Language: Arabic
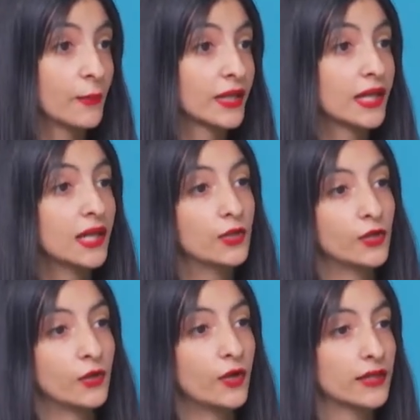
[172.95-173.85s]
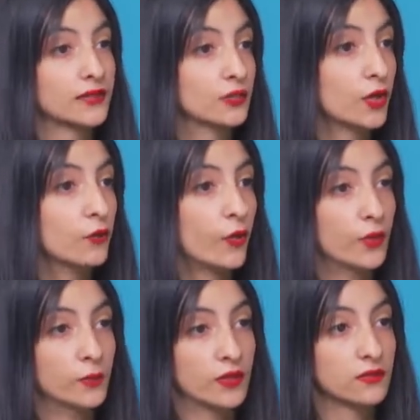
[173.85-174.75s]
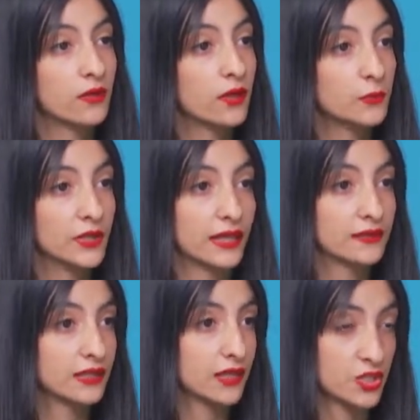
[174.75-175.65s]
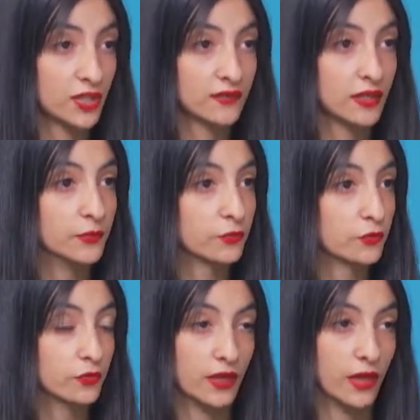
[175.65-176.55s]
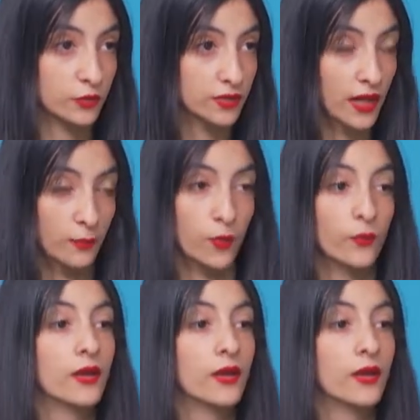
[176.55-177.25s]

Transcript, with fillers: من خلال روح التطوع والمعطاء اللي بده يعطيها للشخص اللي بتكون قدامه